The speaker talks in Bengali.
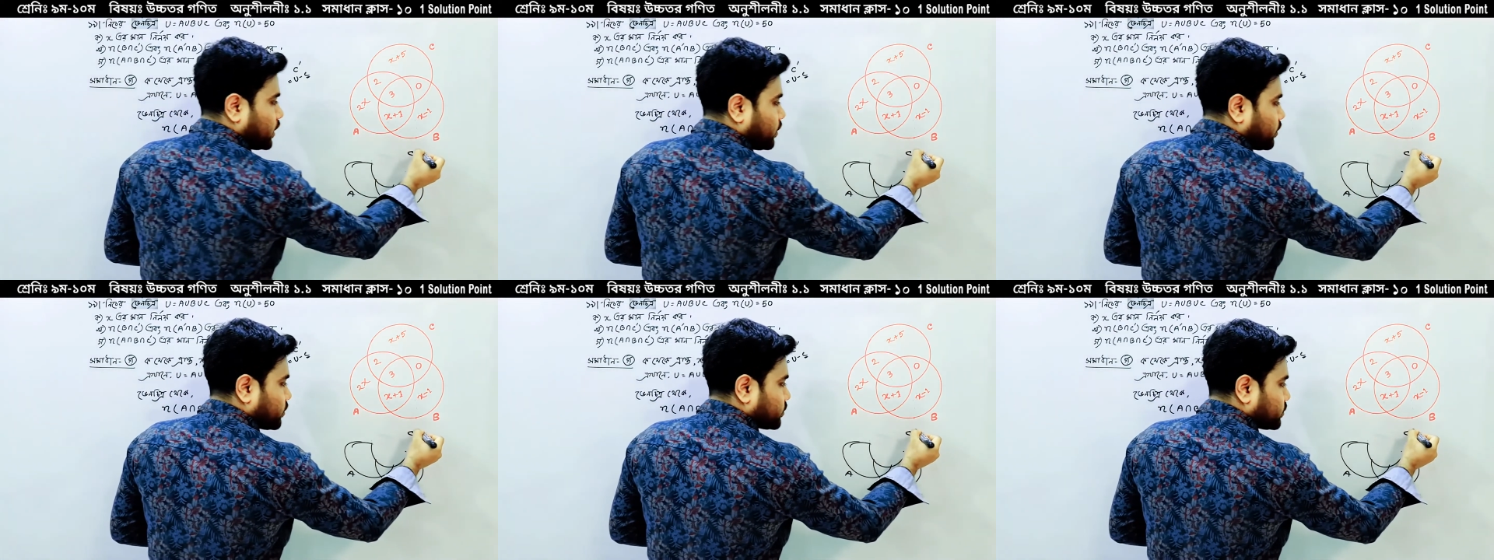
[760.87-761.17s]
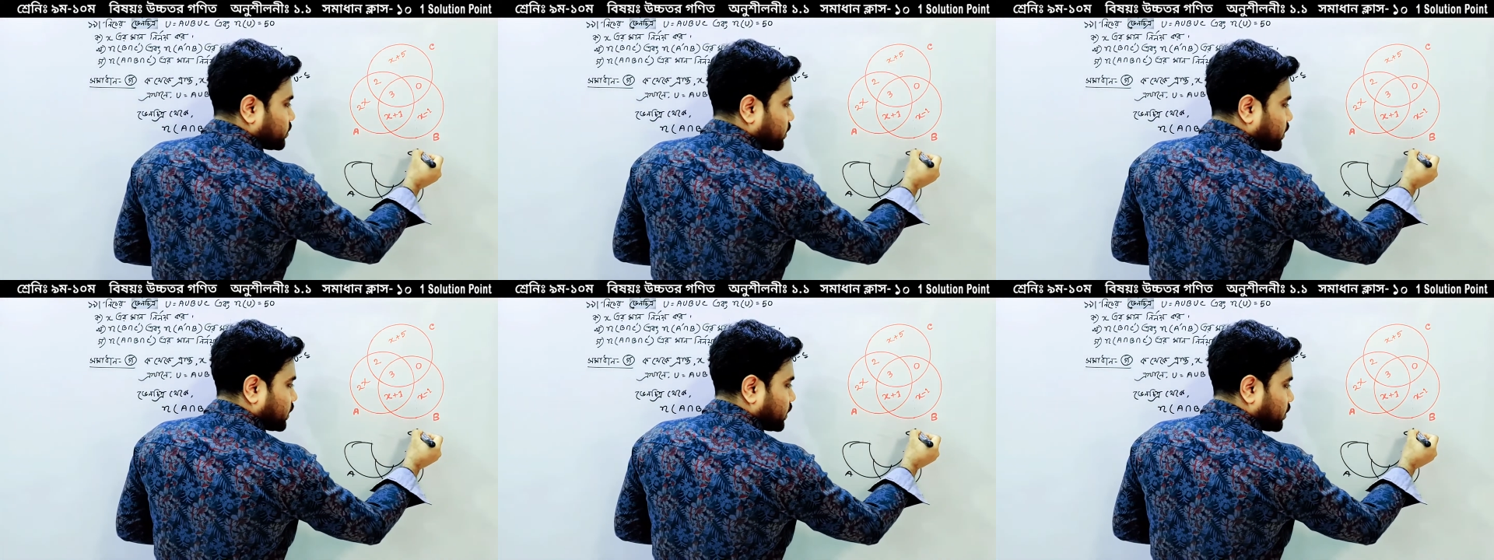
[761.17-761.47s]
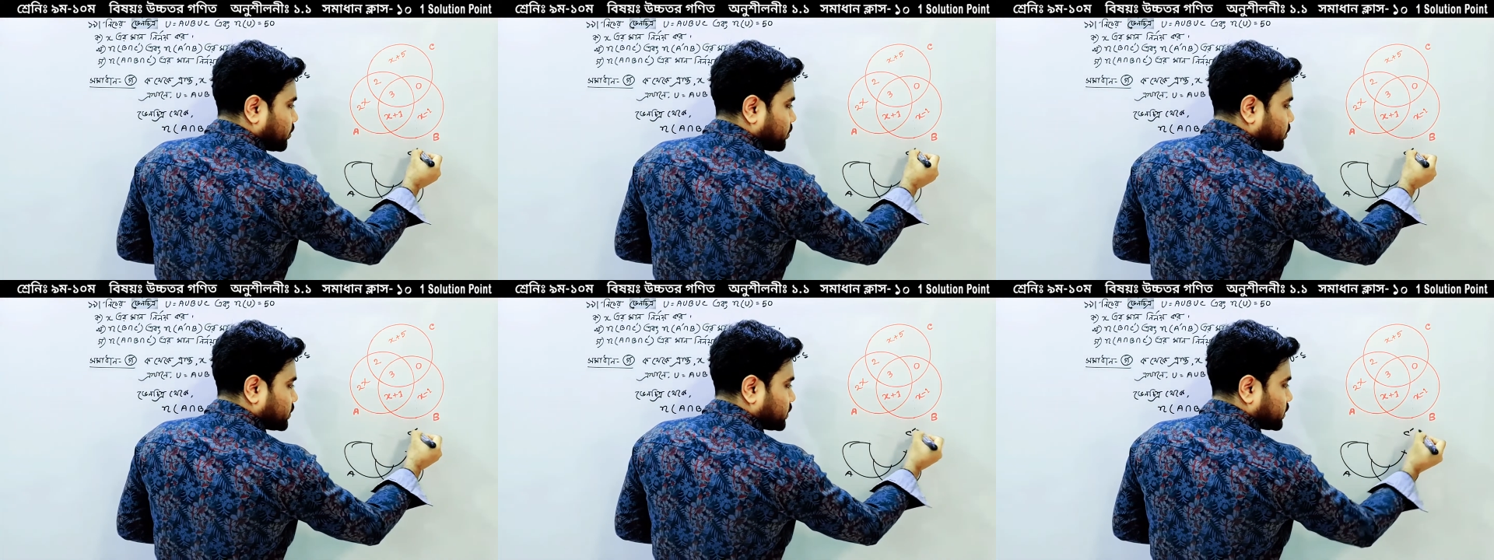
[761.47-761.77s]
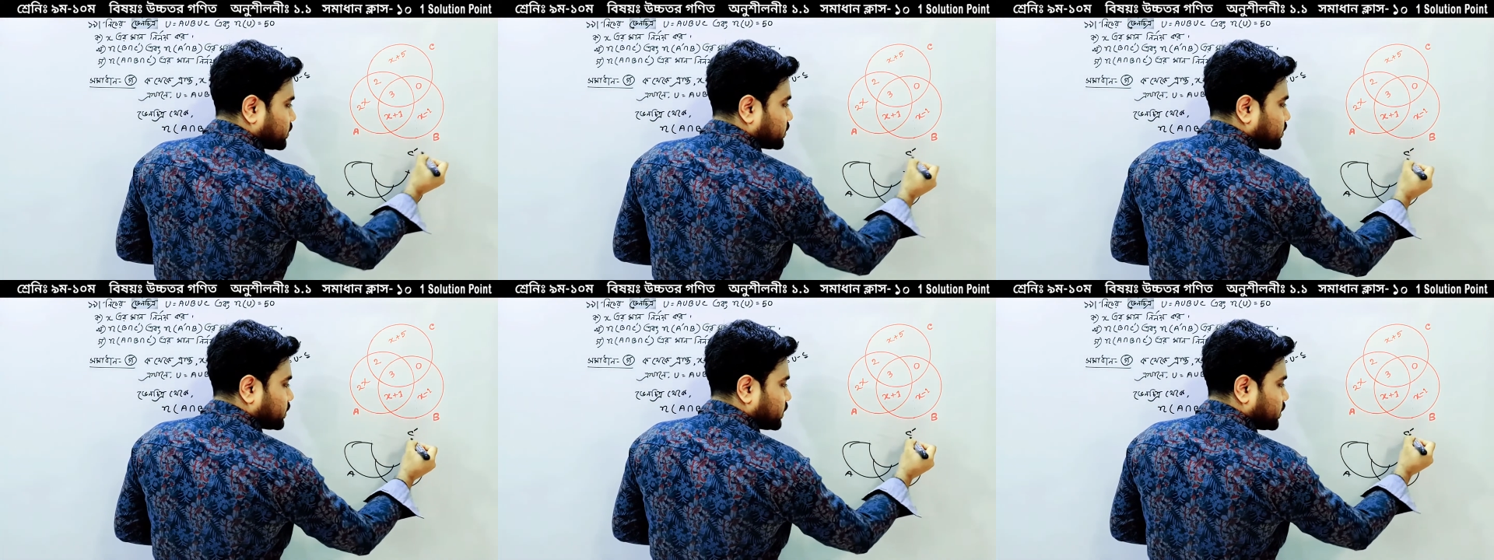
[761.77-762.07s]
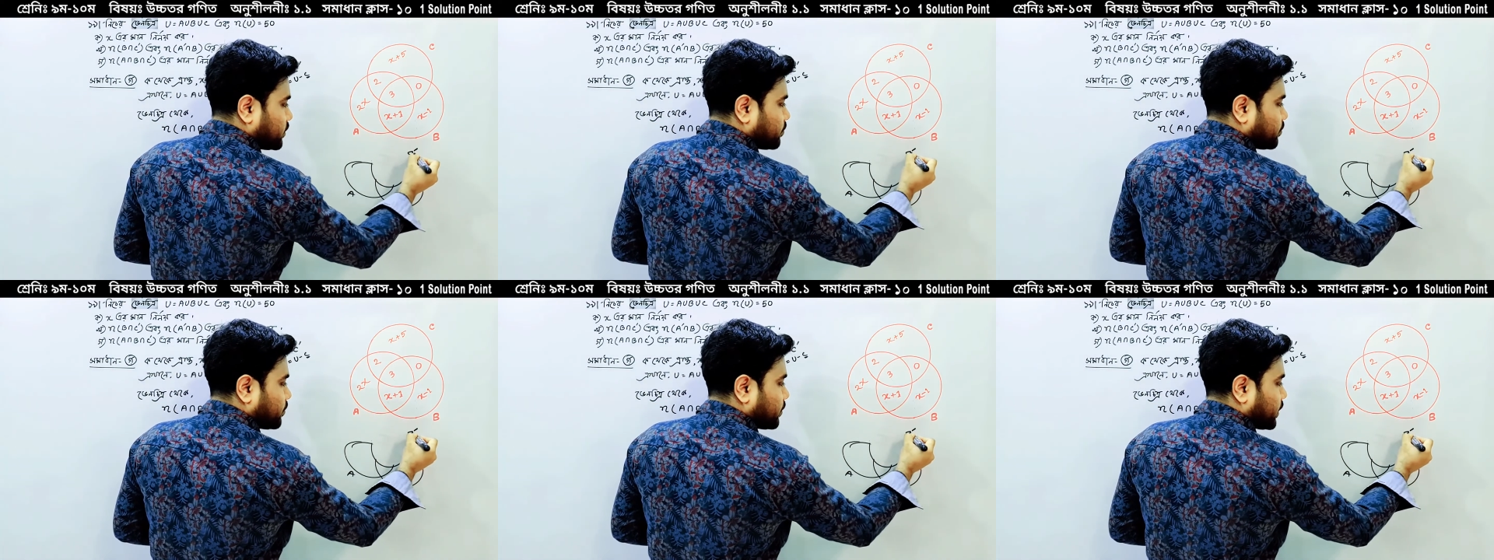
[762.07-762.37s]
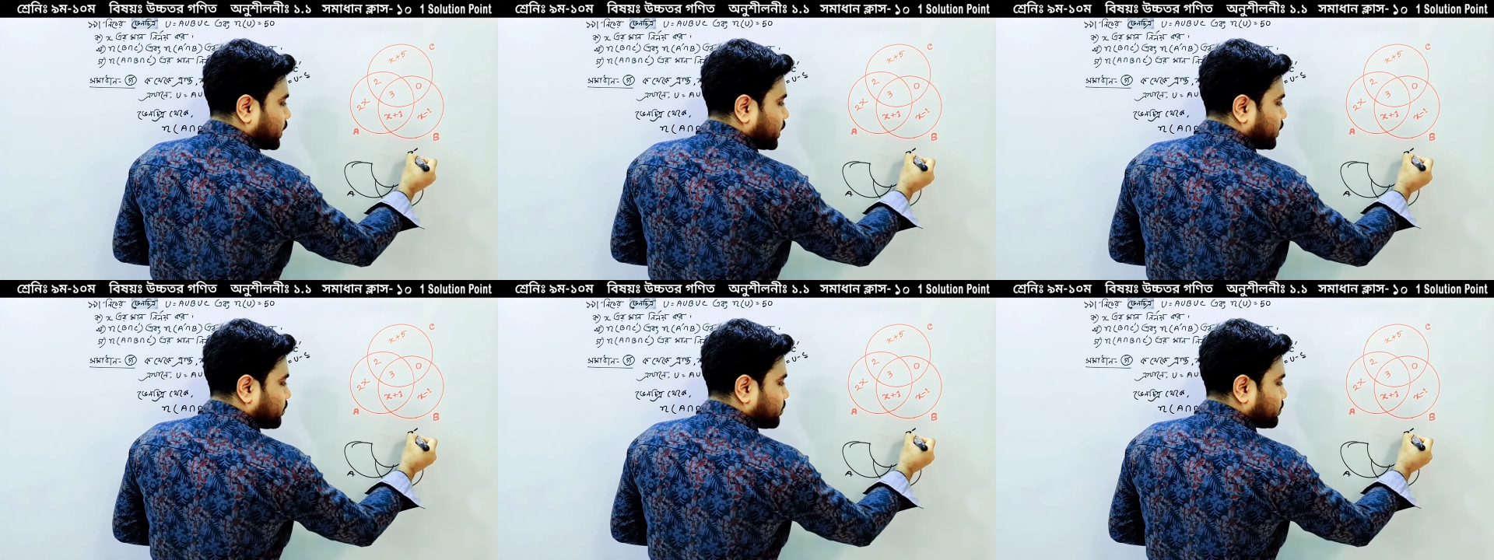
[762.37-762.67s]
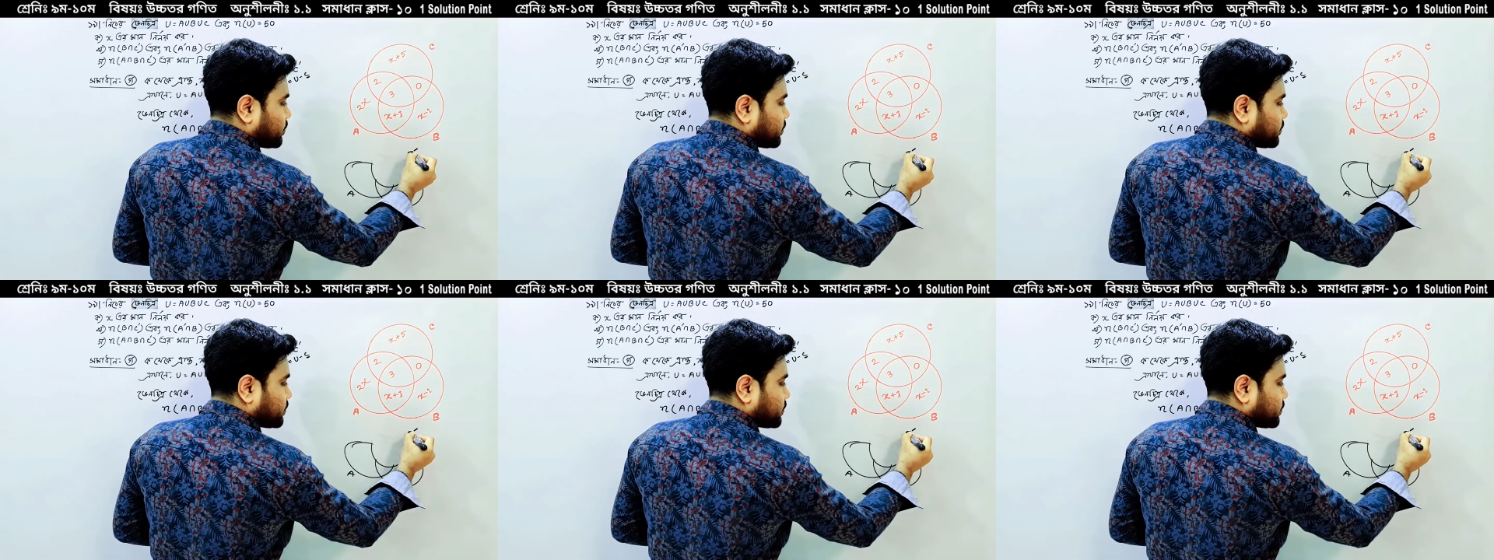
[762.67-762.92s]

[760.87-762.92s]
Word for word: এই অংশটার নাম হচ্ছে সি প্রাইম